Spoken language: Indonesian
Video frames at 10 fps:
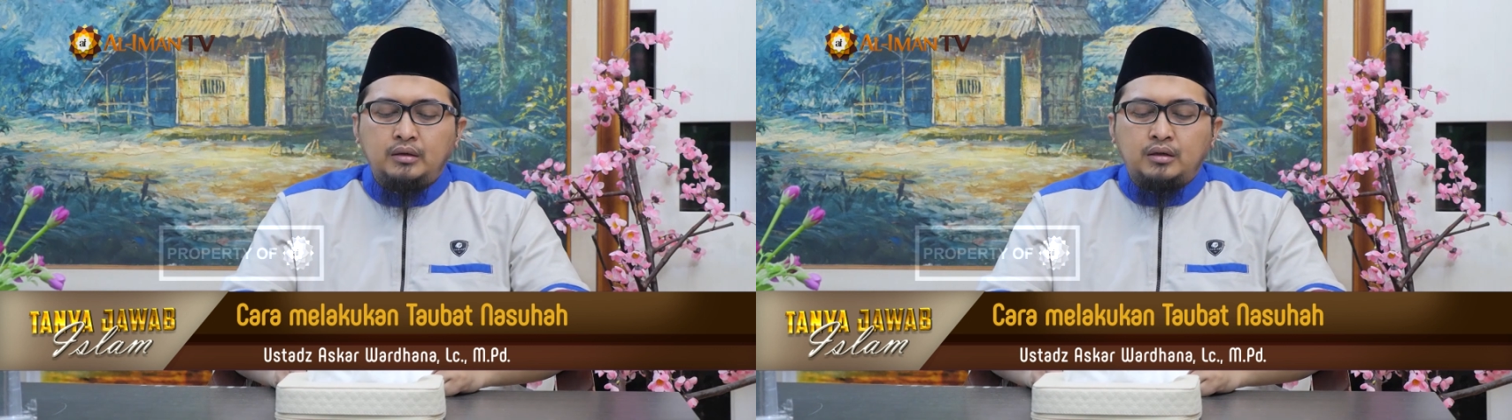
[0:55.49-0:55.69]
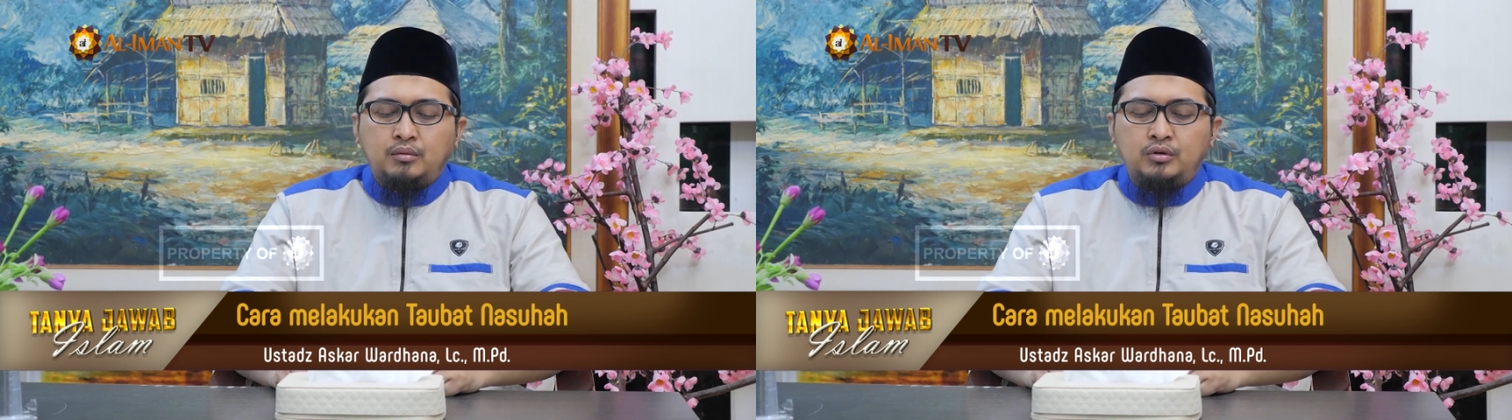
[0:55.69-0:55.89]

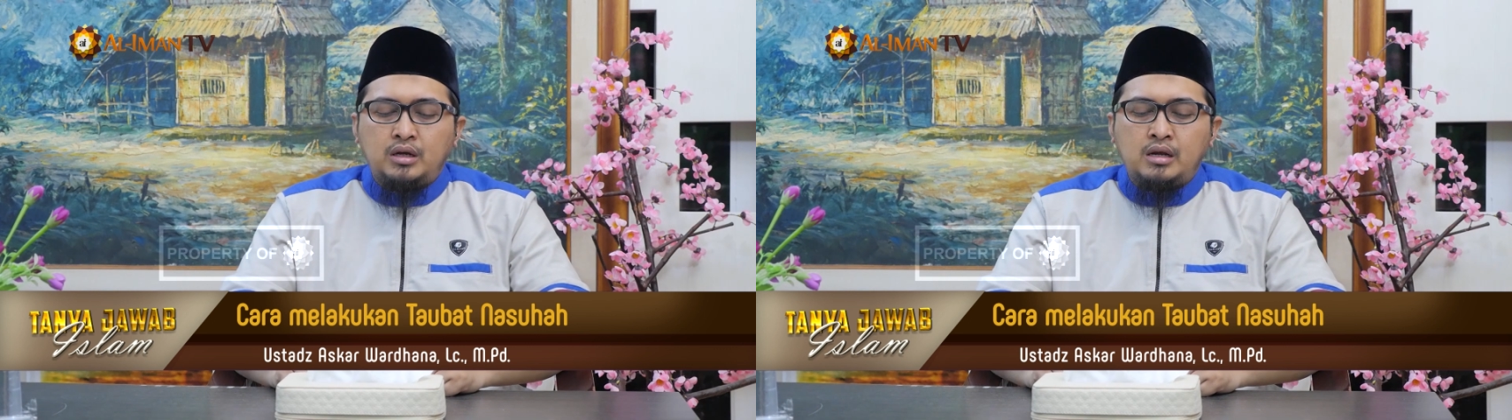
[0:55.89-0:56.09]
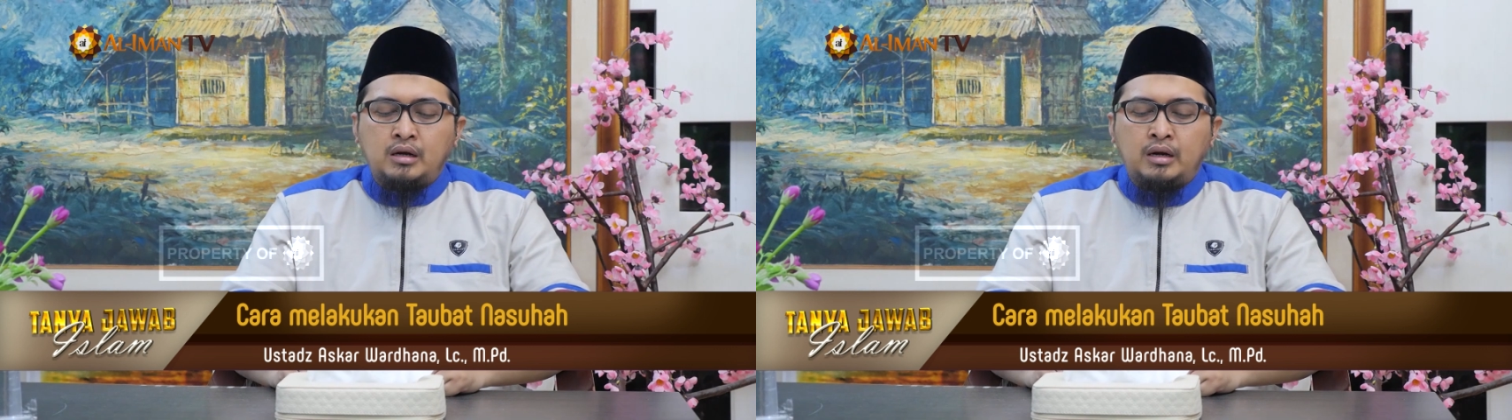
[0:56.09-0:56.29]

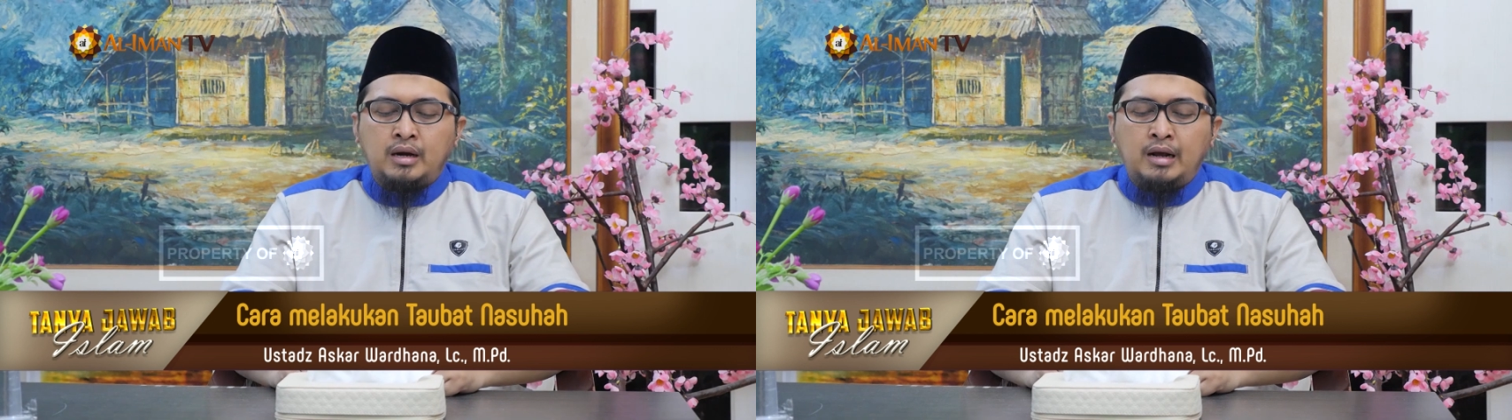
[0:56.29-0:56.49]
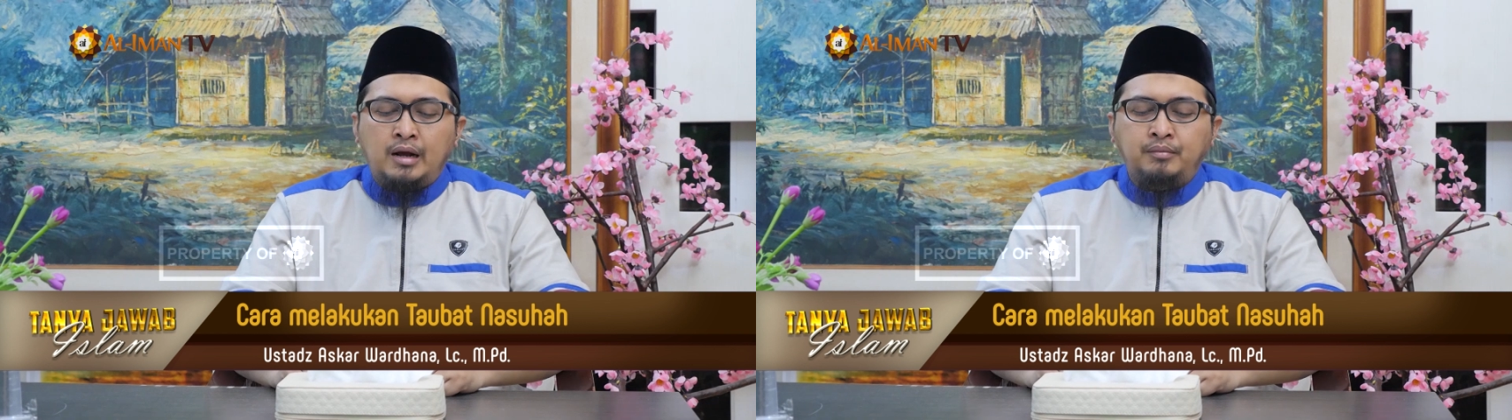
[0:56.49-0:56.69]
kemudian yang
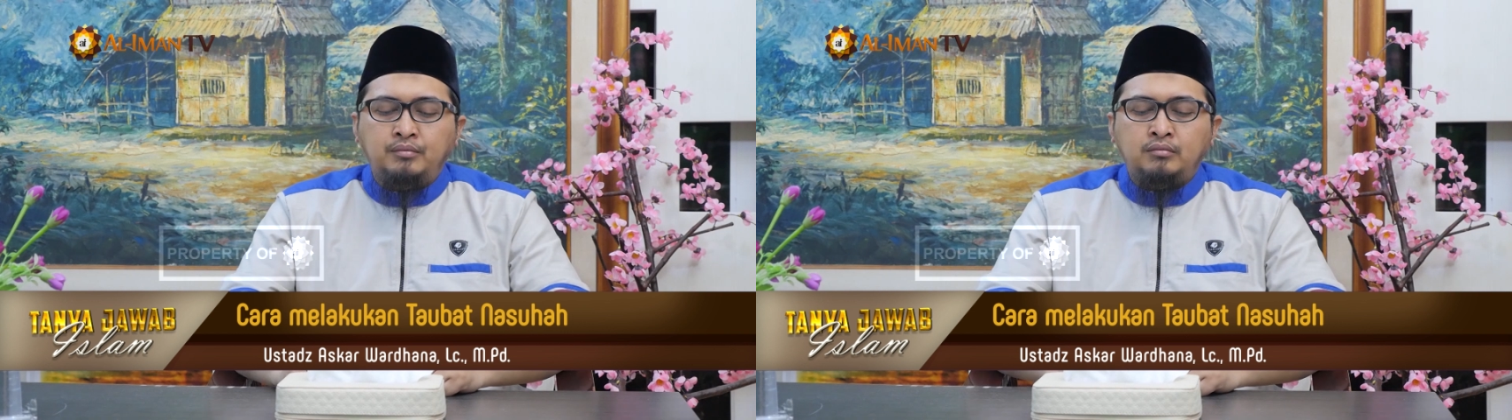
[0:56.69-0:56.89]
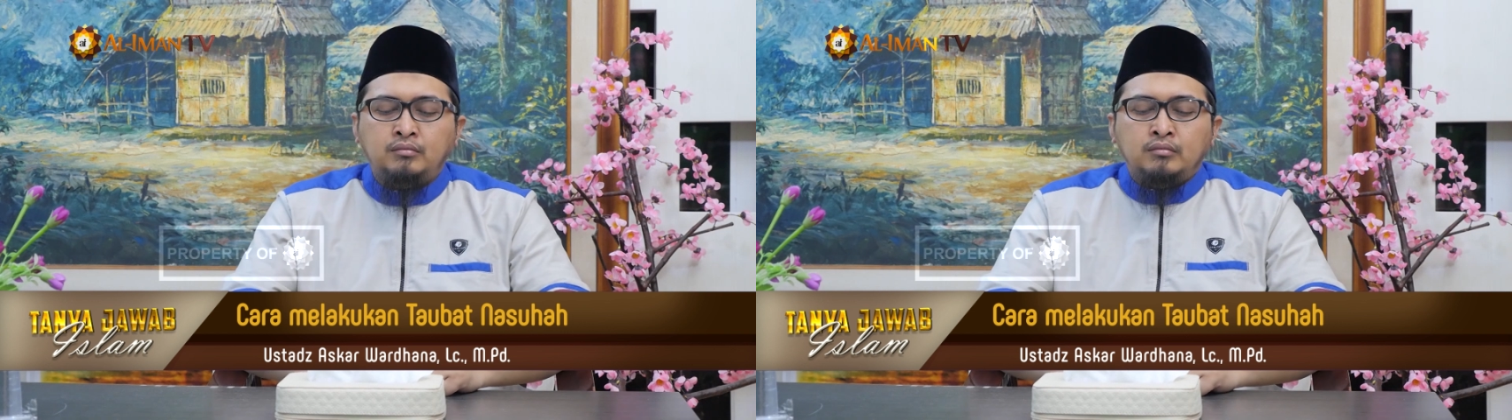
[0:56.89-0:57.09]

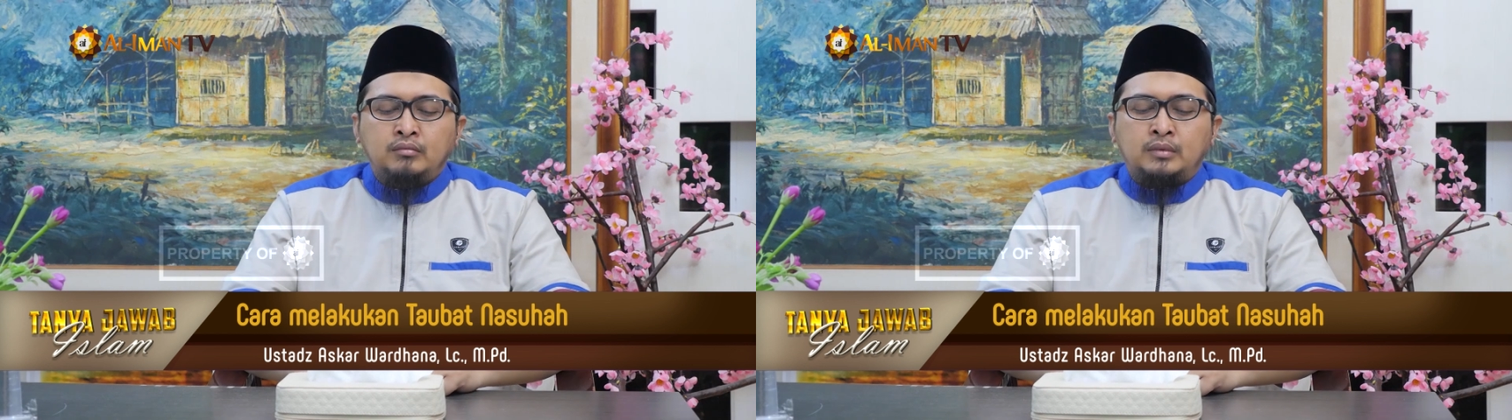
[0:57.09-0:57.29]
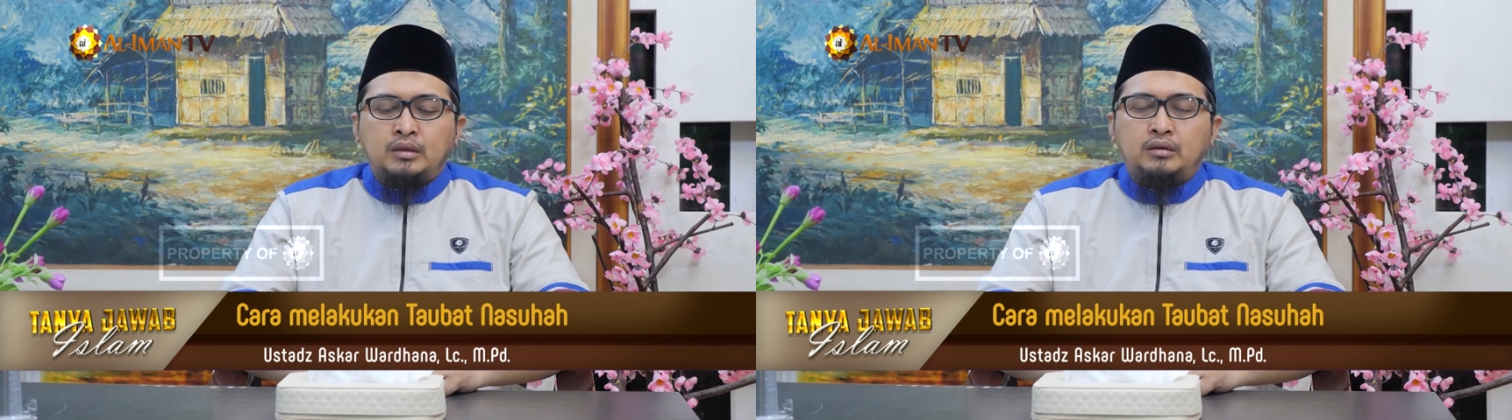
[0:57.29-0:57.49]
keenam
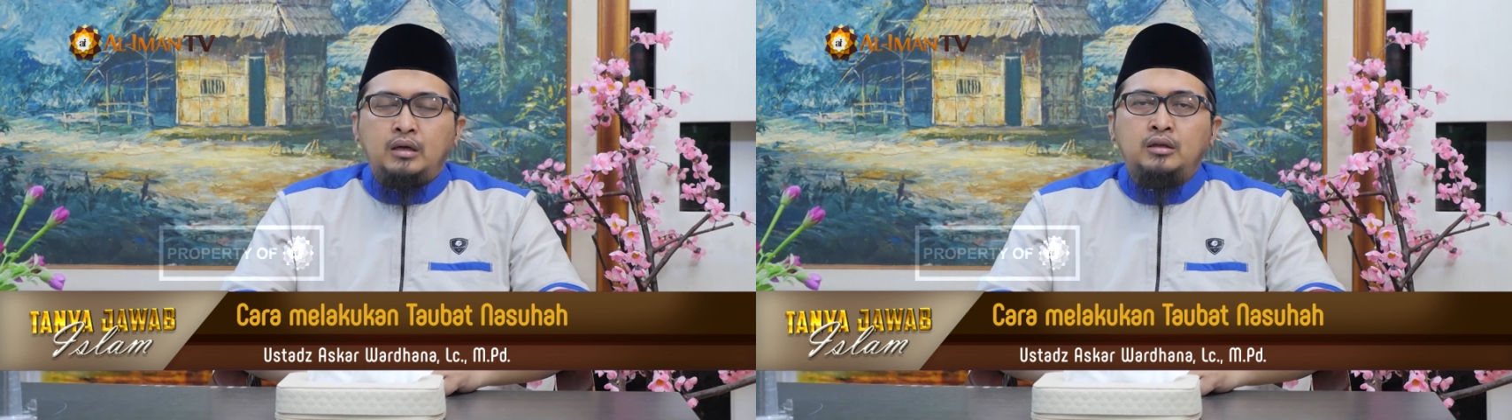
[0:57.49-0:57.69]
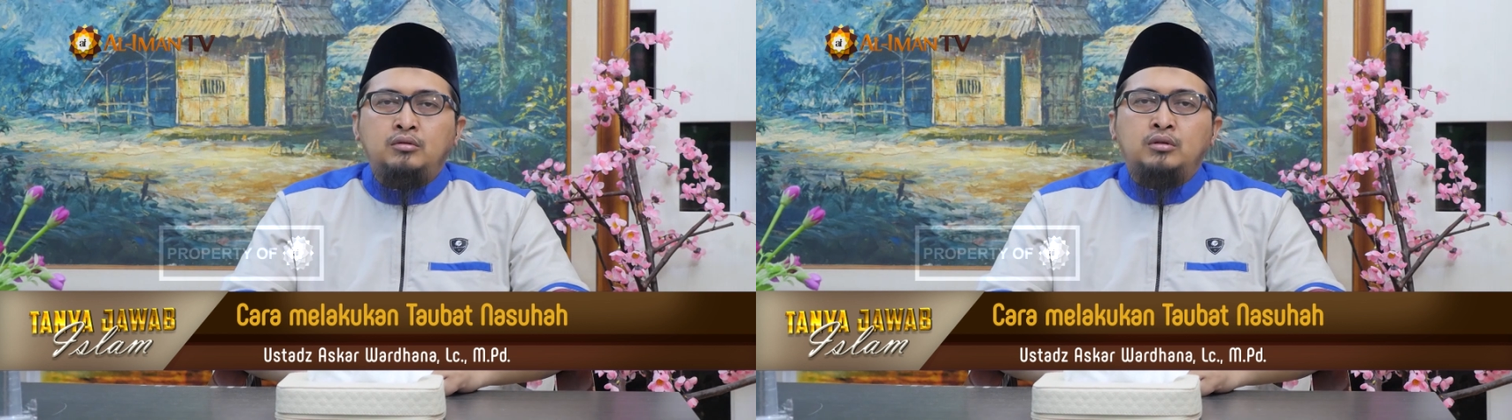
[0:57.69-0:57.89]
yaitu